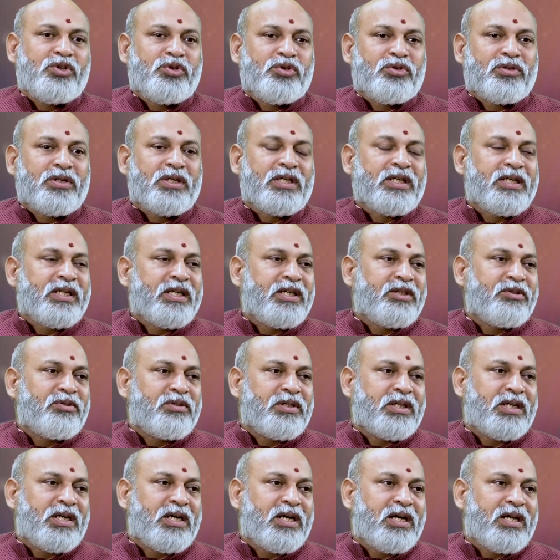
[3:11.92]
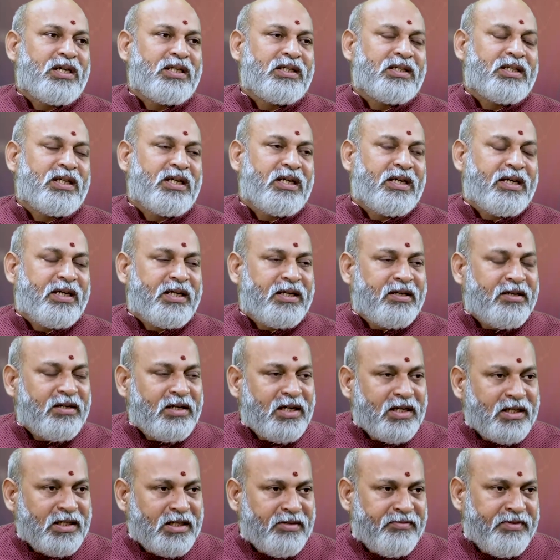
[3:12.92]
శుక్రకేతు గ్రహాల దగ్గర
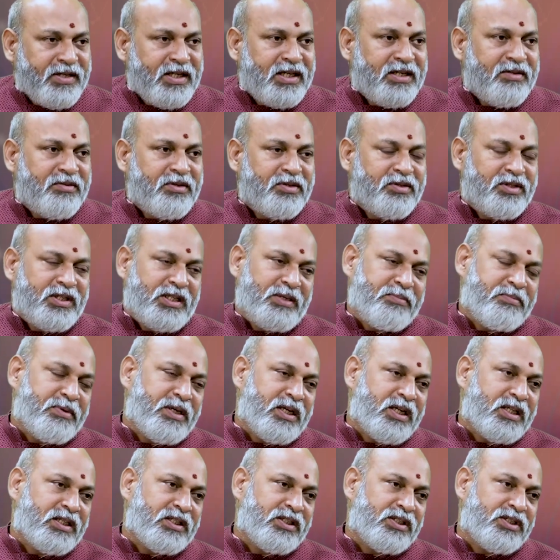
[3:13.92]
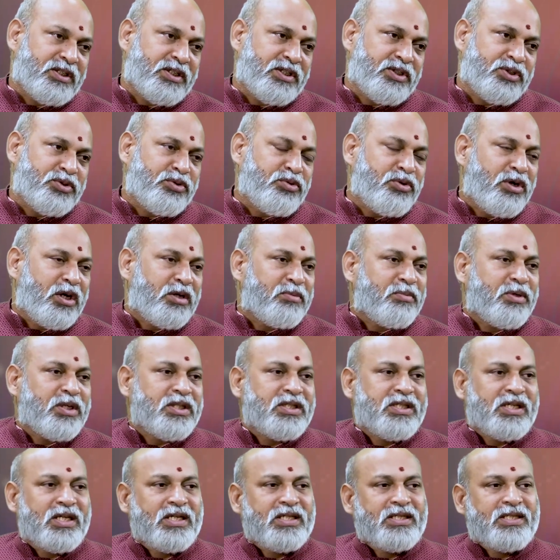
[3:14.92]
రెగ్యులర్గా వెళ్ళే వరకు దీపారాధన చేస్తూ
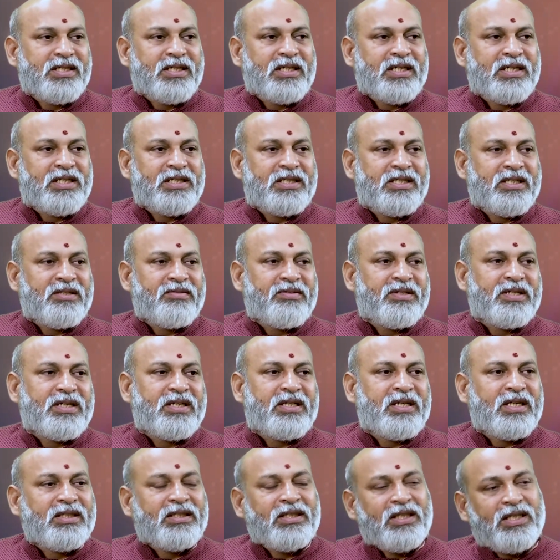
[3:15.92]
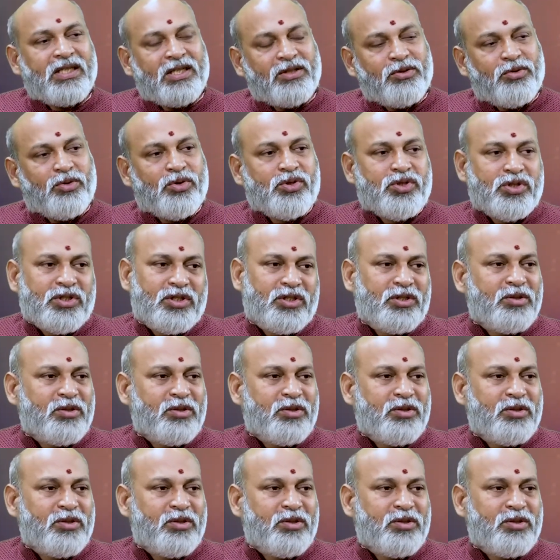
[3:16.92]
హనుమాన్ చాలీస కనుక చదివినట్లయితే దాని దోషం